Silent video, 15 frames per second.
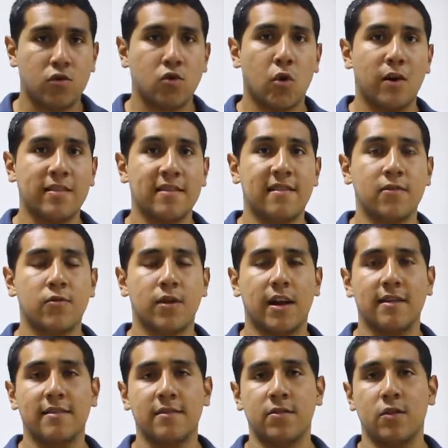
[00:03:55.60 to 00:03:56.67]
Todas estas
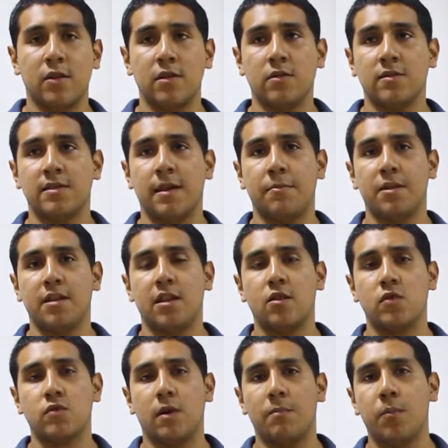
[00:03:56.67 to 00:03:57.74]
organizaciones nos están
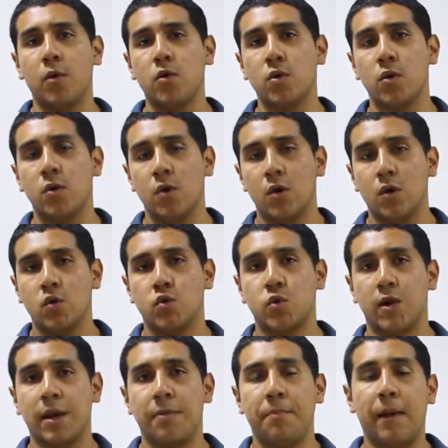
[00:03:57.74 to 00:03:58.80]
brindando su apoyo, su
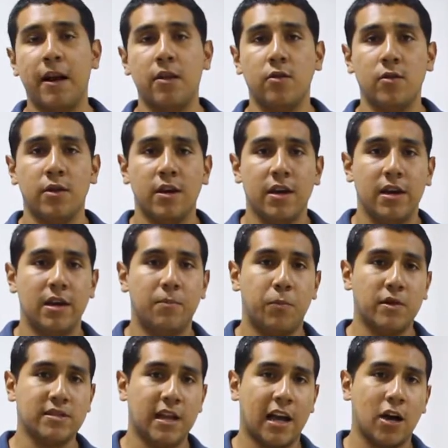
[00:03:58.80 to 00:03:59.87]
respaldo y
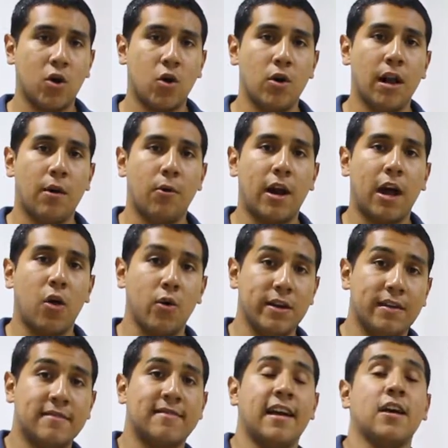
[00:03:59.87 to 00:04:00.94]
pues han colaborado y
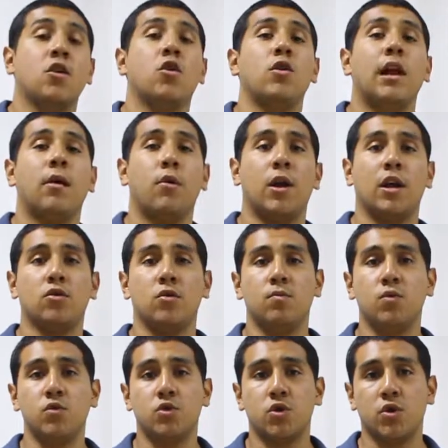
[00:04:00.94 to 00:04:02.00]
están colaborando
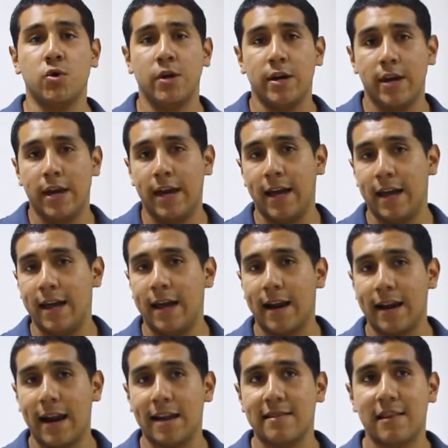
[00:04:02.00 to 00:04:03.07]
mucho en la
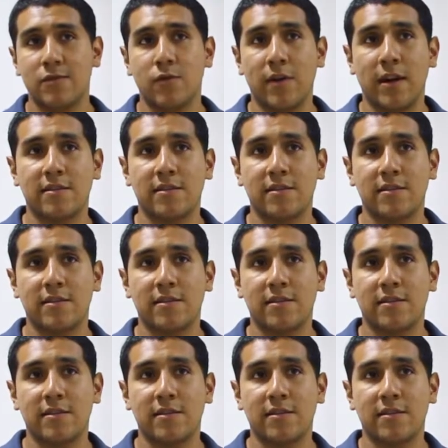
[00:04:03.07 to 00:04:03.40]
realización